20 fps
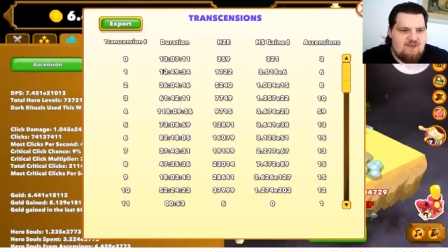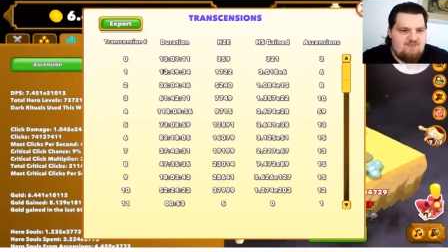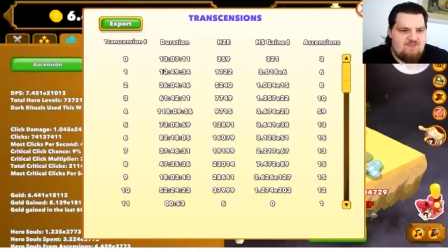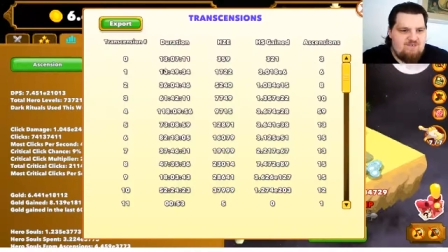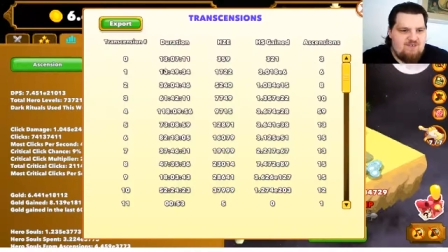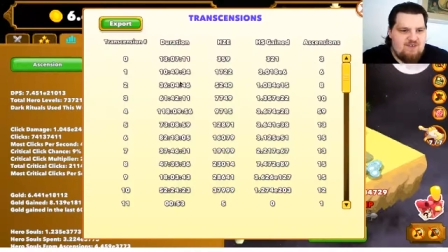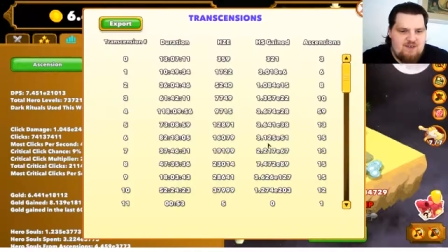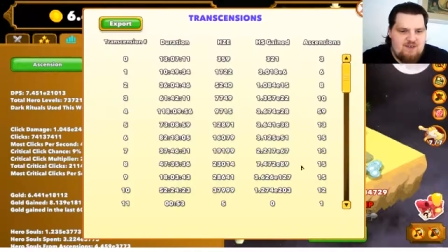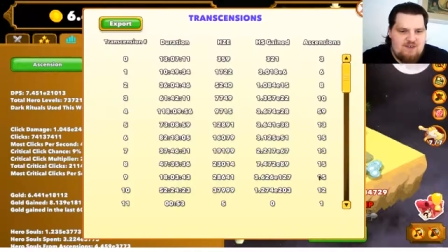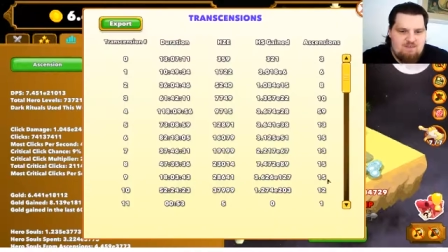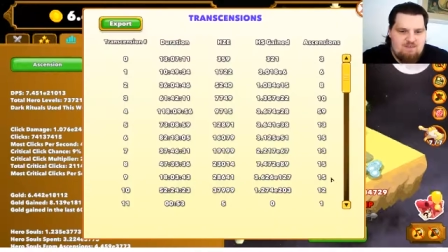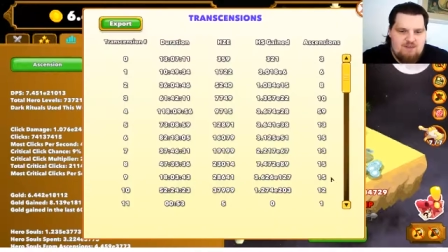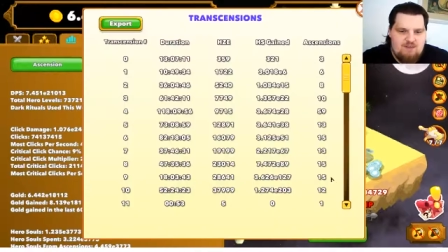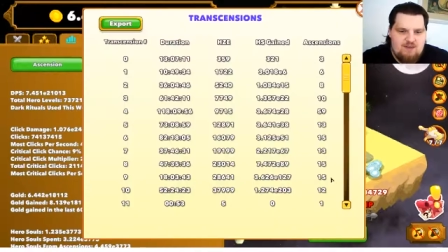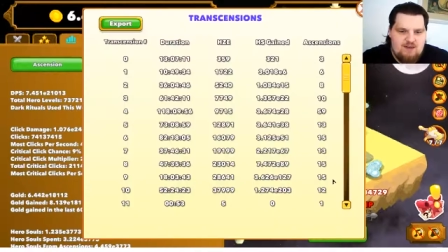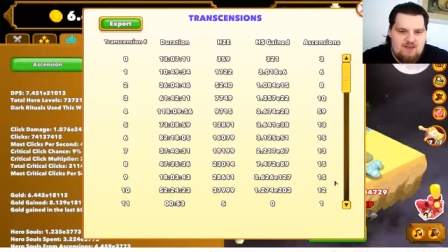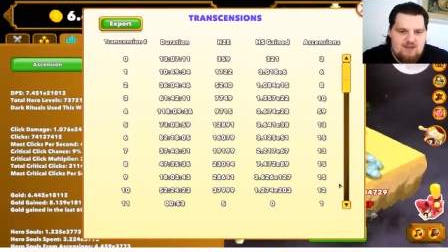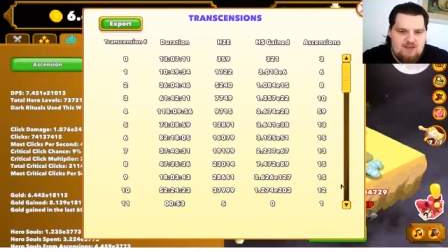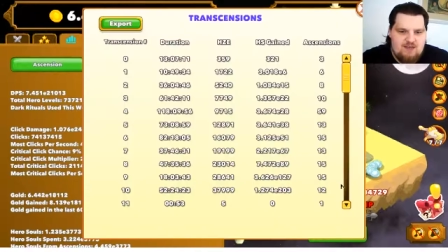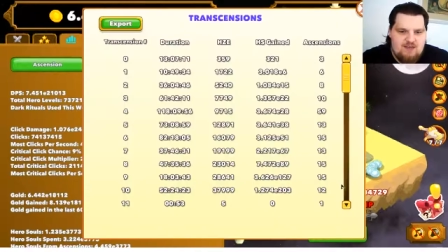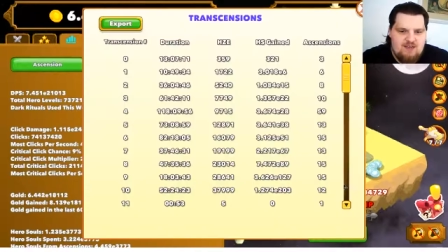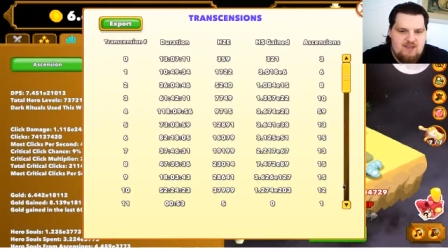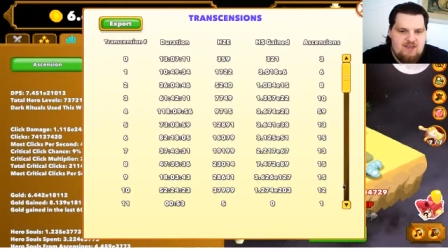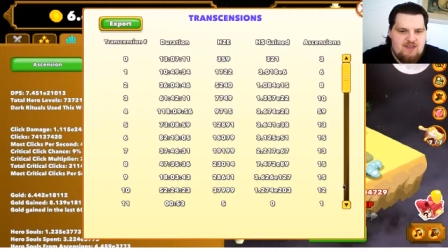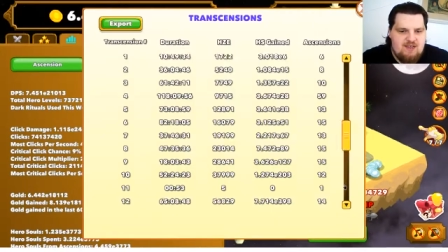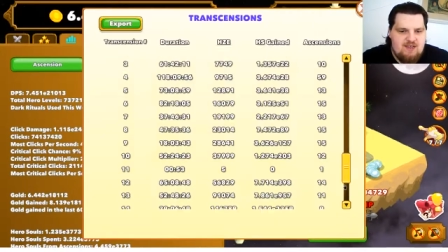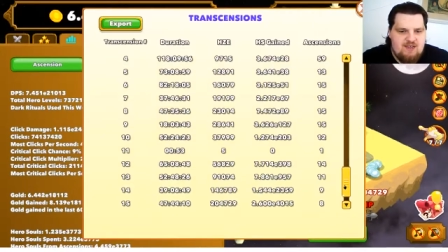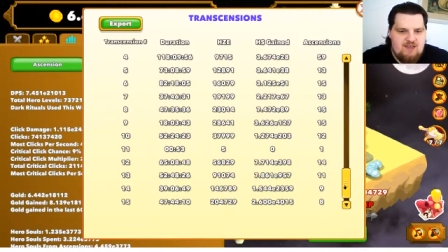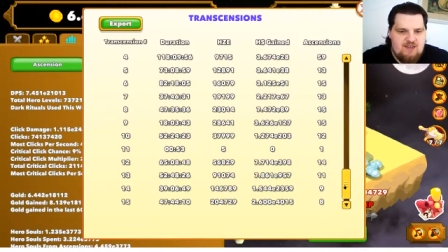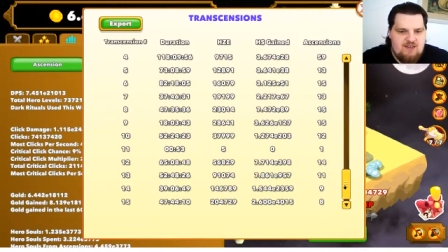wir ja
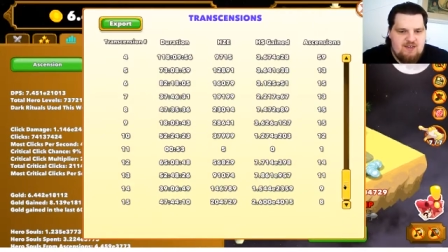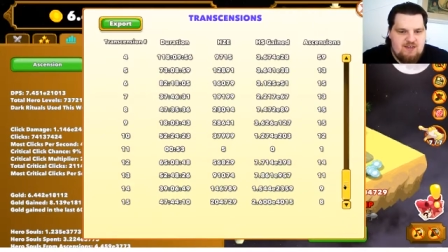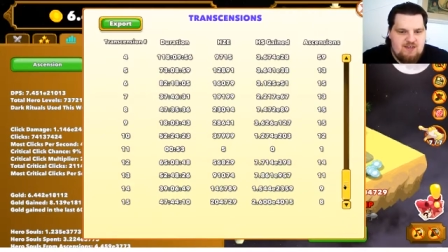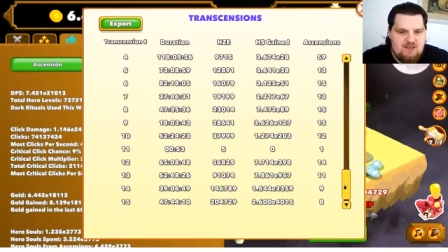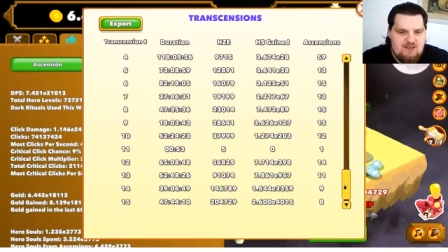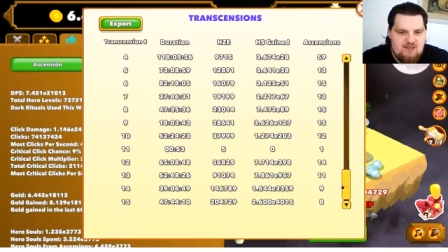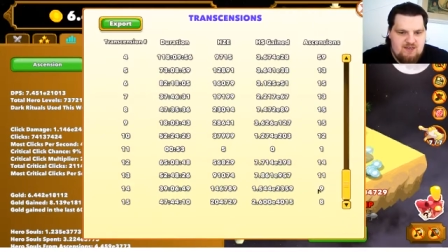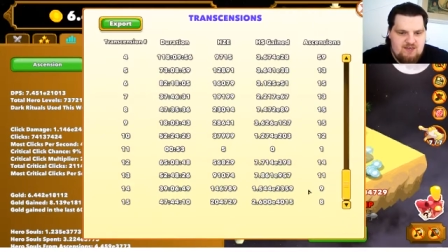bei.